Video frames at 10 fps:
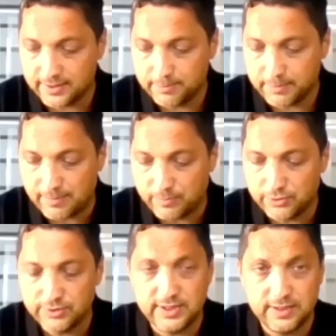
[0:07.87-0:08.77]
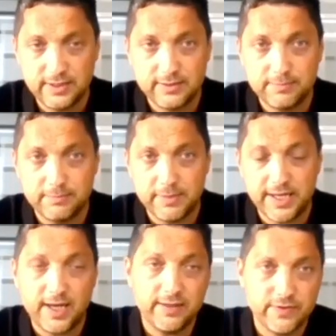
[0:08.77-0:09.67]
ben burada
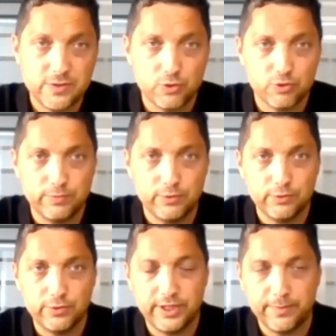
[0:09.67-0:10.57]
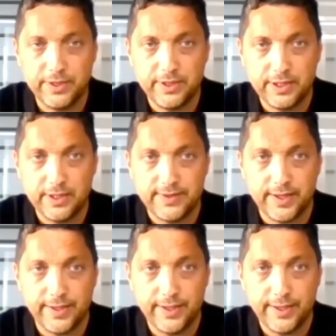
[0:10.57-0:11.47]
merak ve sorumluluk gibi iki
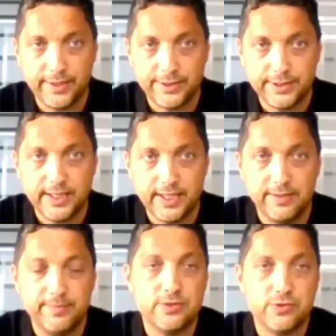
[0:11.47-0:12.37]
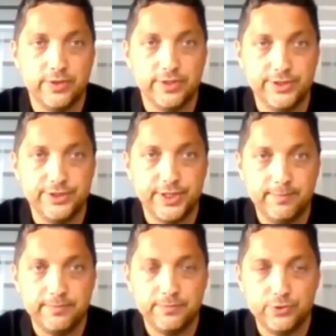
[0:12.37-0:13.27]
tane ana kelime söyleyeceğim.
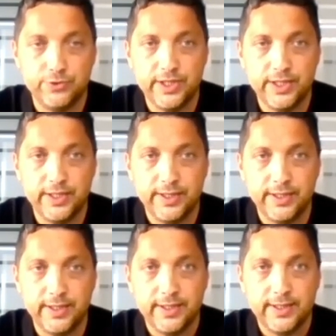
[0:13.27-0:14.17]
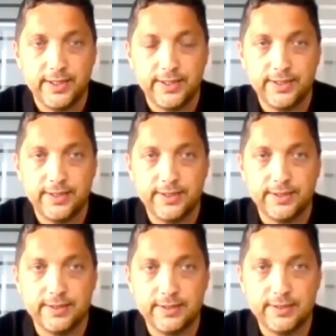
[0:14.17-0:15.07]
Çünkü e,
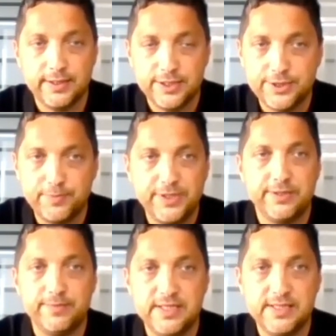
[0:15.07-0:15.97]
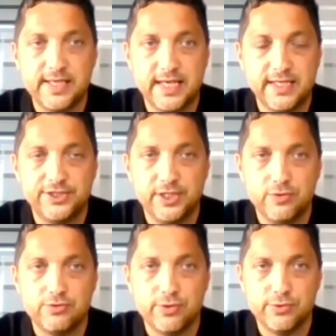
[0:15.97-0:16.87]
hiçbirimiz geleceği
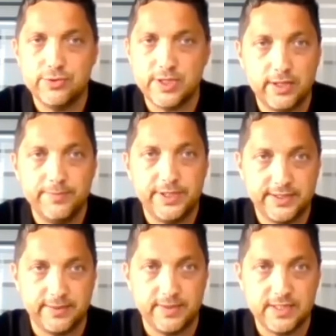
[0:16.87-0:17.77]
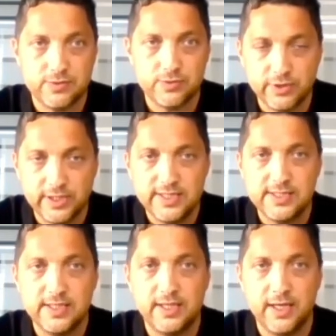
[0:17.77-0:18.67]
yüzde yüz tahmin edemez.
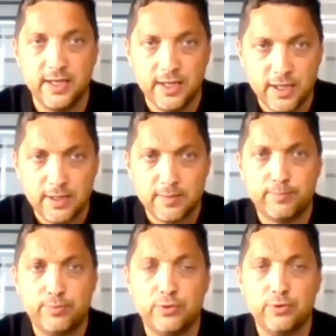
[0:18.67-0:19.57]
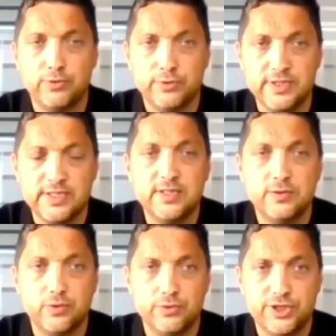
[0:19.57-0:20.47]
Dolayısıyla bu hızlı
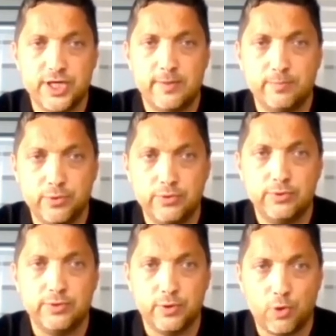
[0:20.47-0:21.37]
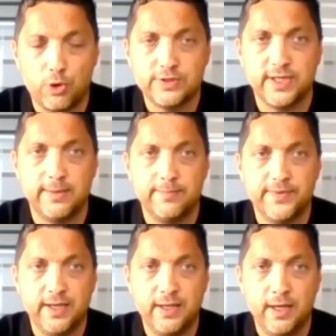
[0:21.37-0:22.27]
dönüşen bu
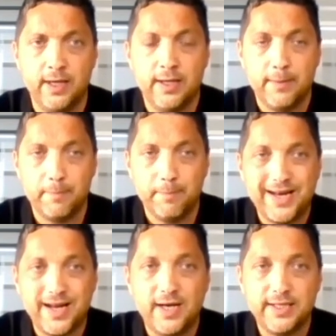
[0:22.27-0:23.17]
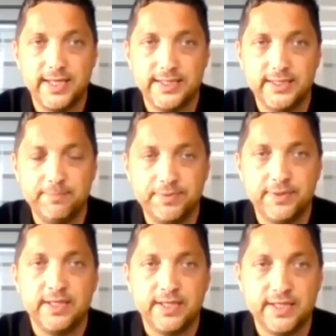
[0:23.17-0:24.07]
ortamda merak edip
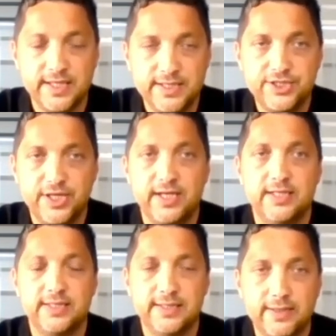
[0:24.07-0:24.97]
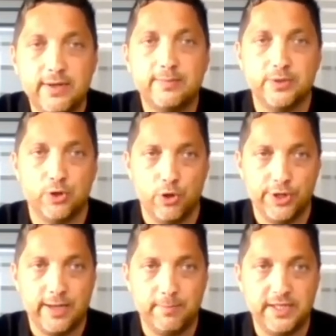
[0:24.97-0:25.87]
yeni şeyleri devamlı
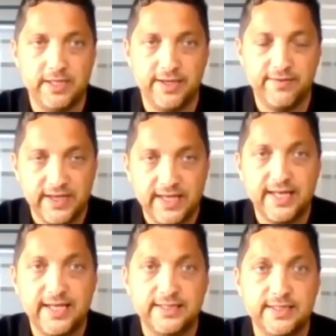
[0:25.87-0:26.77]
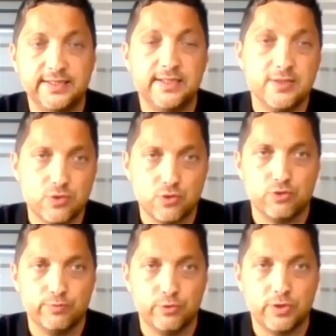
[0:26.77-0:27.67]
öğrenmeleri ve gerektiğinde de
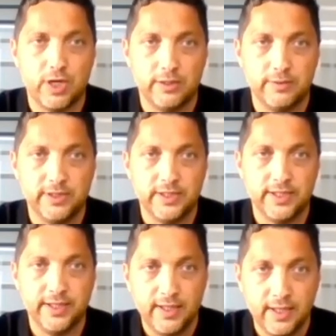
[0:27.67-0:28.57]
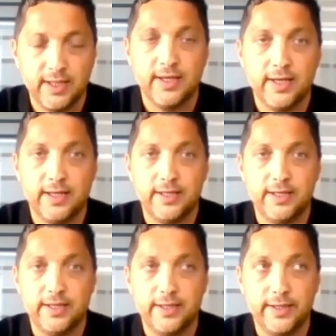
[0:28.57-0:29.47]
sorumluluk almaları
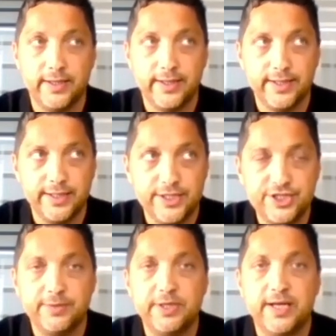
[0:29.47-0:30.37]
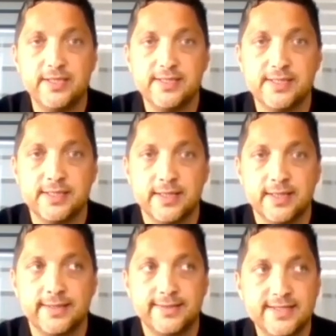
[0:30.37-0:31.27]
e, işi biraz
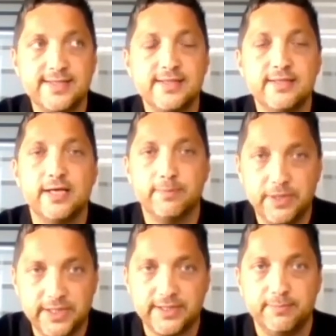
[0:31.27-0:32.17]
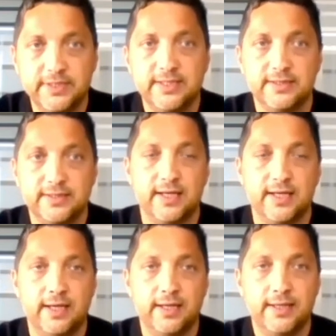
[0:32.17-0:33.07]
nasıl yaparımı
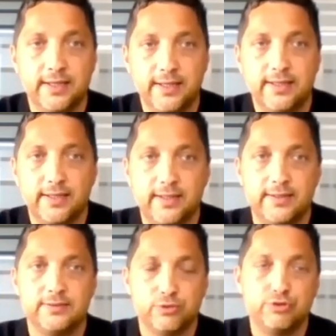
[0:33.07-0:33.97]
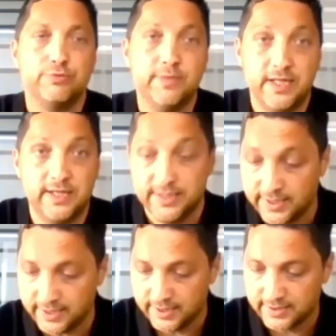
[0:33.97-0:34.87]
da e,
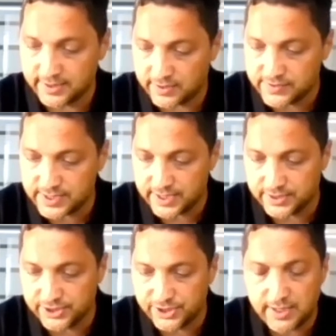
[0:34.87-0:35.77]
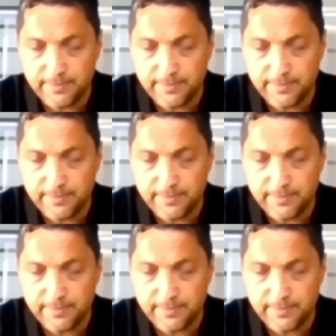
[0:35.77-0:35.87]
düşünmelerini tavsiye edeceğim.